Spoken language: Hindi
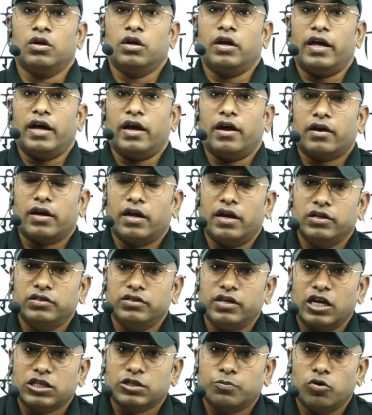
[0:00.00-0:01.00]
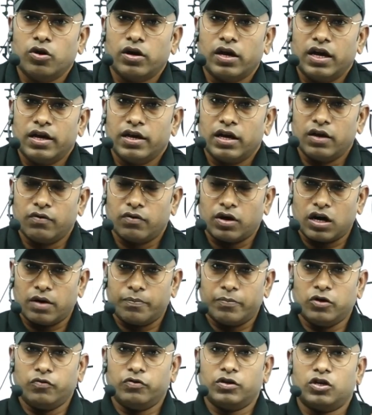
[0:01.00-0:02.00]
कहना चाहिए एक्सप्लोर है यानी वहां
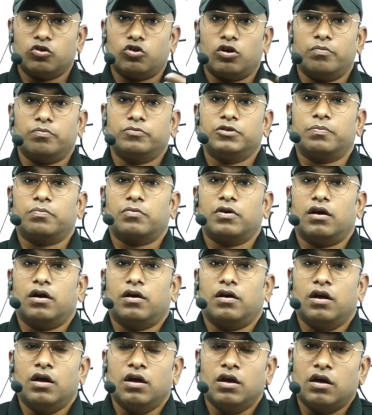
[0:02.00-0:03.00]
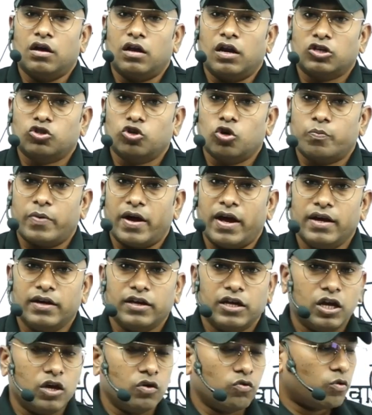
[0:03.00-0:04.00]
पे विजन को हम जब लक्ष्य को पाएंगे वो